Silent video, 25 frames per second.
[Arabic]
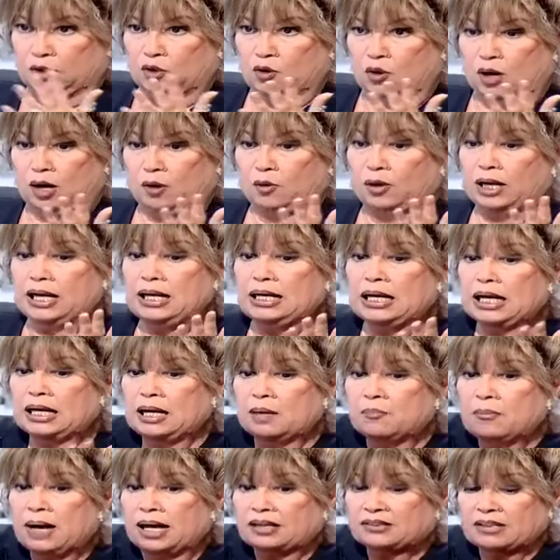انه هو
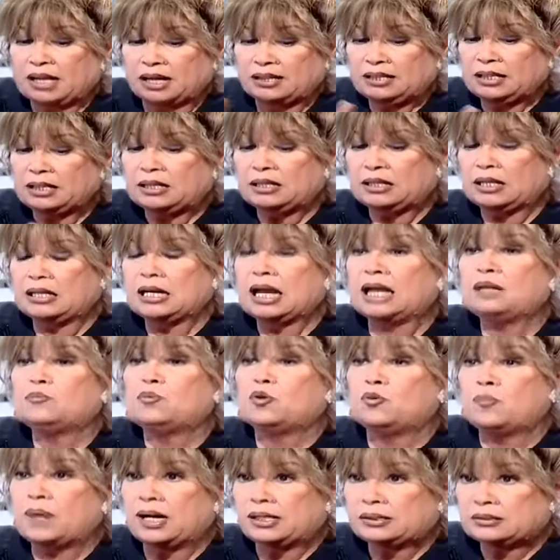الا لما اعطاني
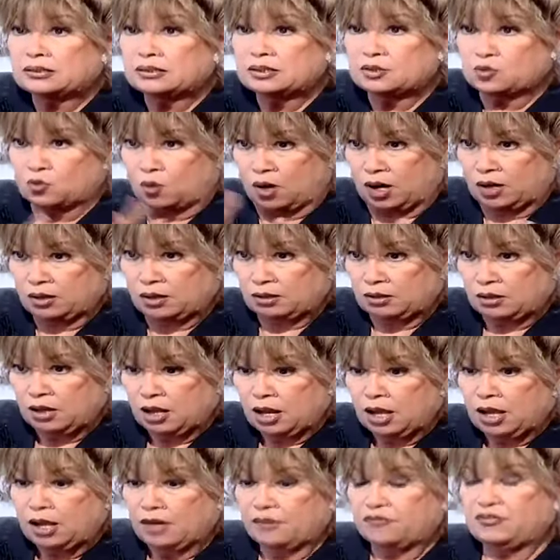الالبومات صور
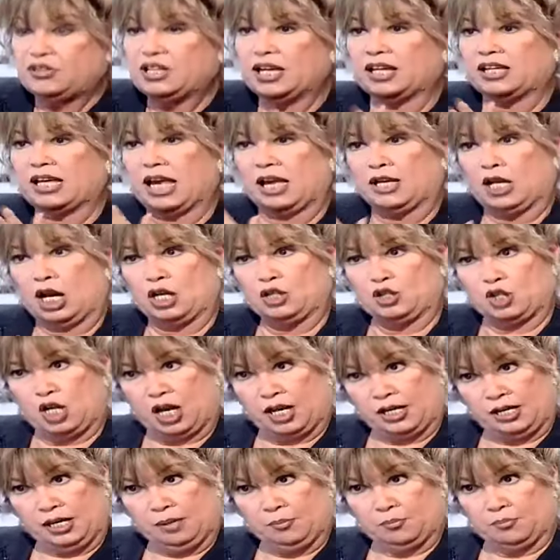فيها كان
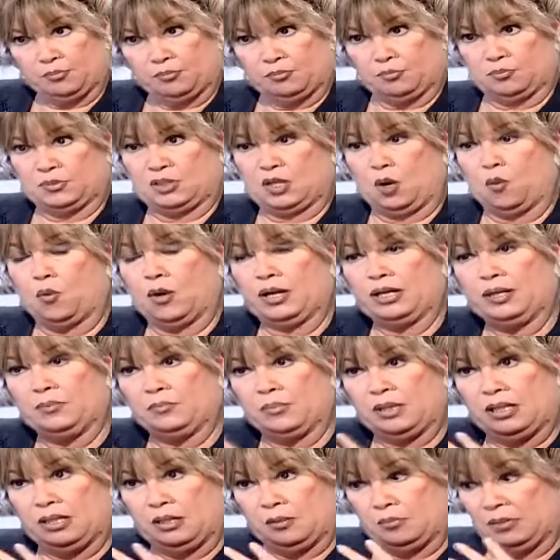اجانب
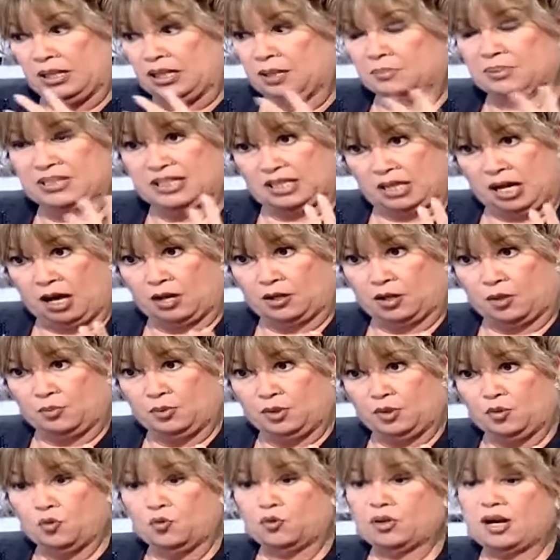مصورين باللبس
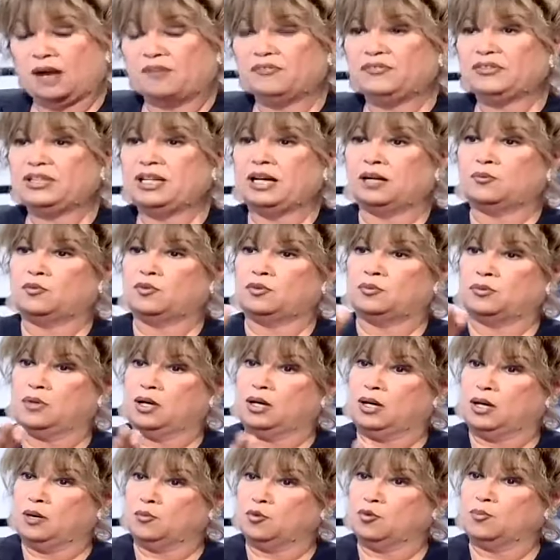العربي وكان فيها
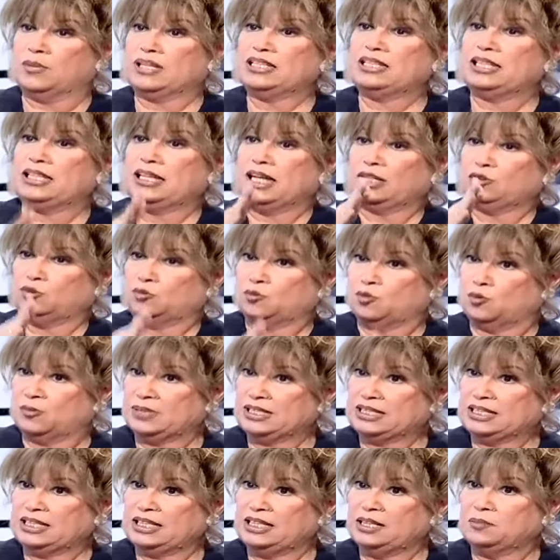ممثلات
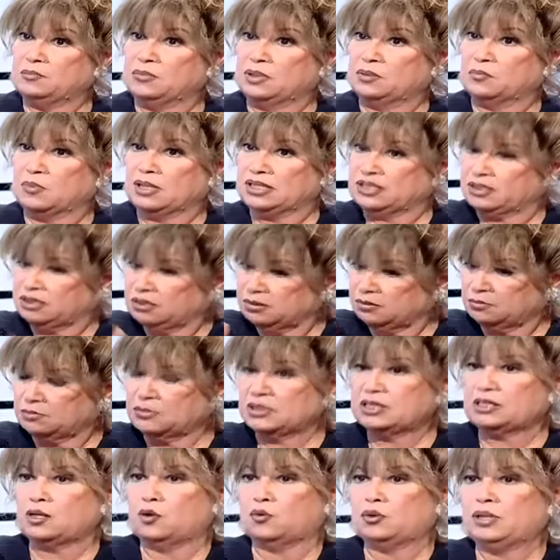وممثلين من مصر
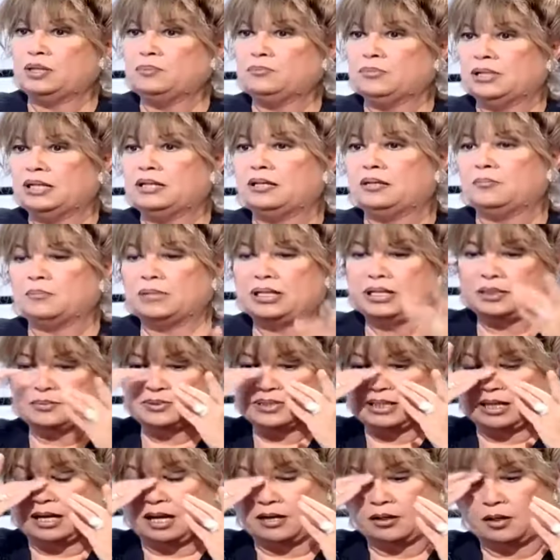مصورين
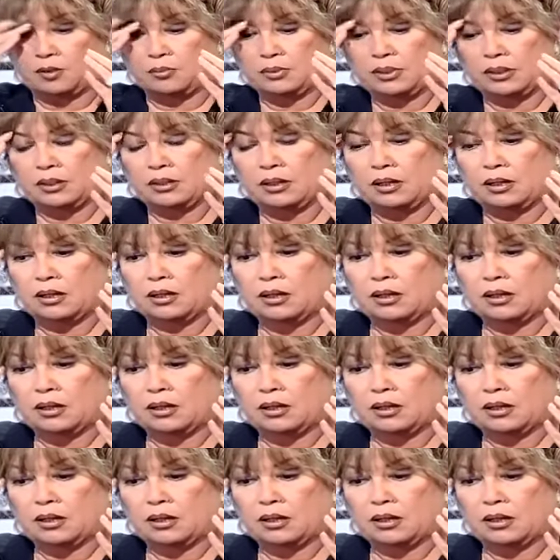باللبس العربي